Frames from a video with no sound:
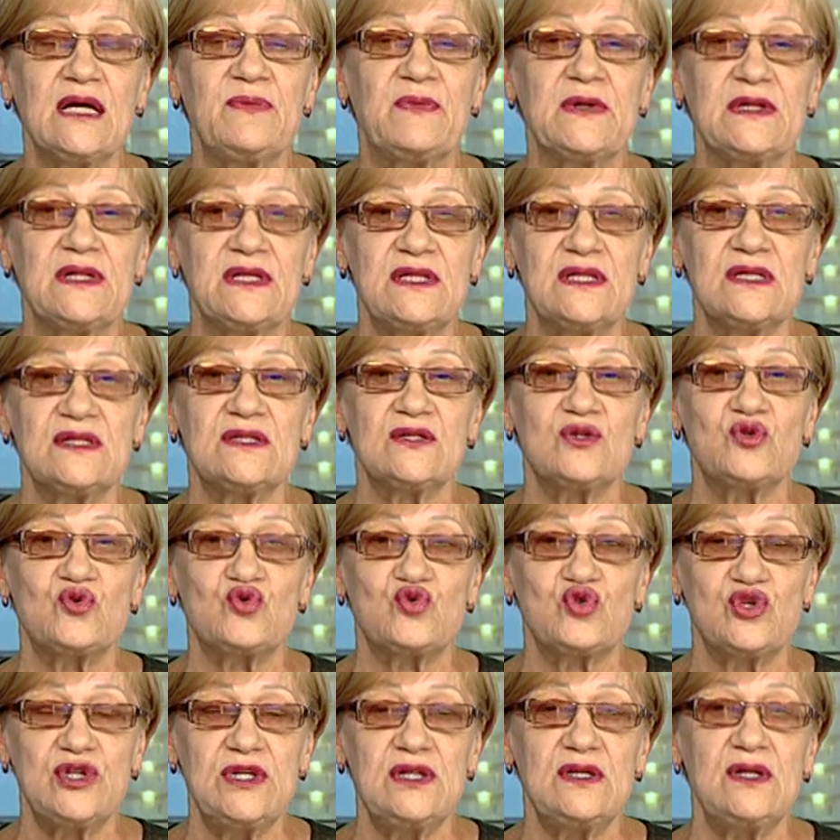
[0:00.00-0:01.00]

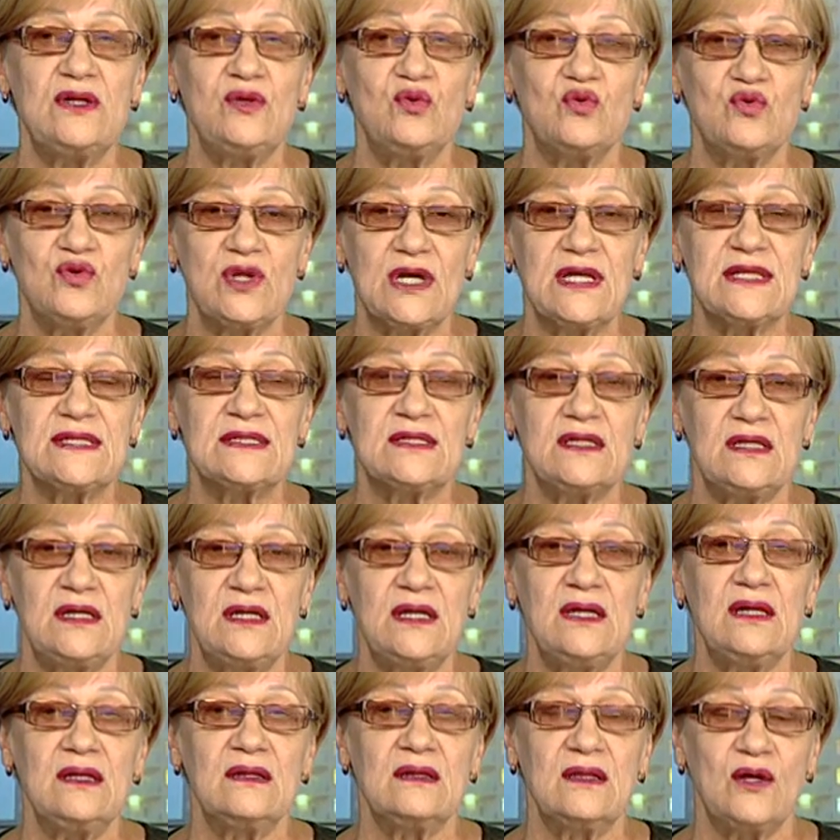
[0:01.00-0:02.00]
полотенцесушитель у нас
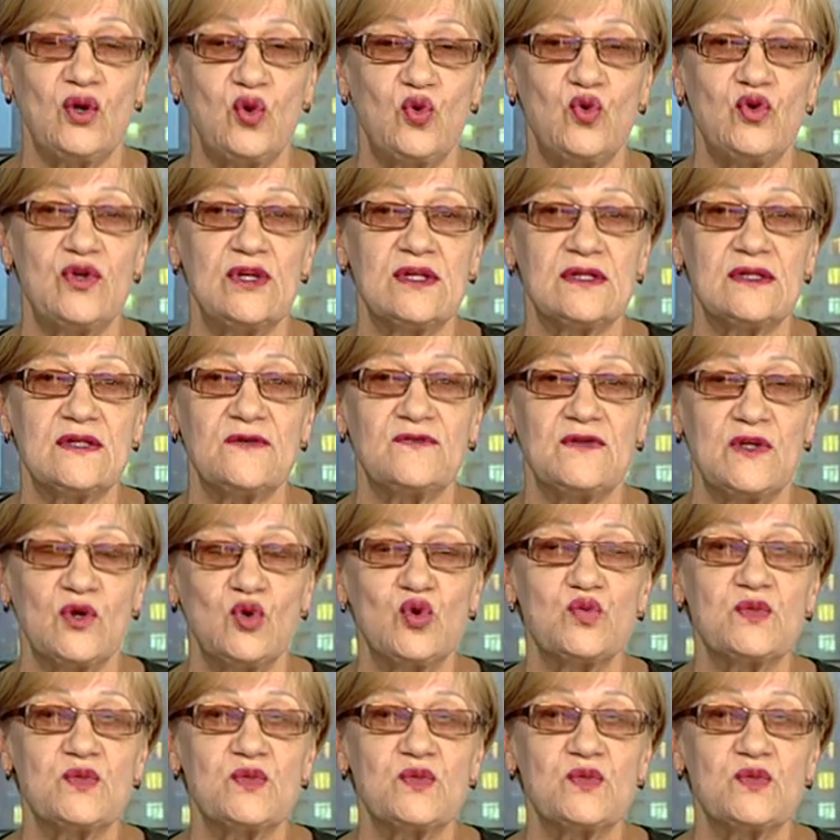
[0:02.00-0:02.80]
и находится в таком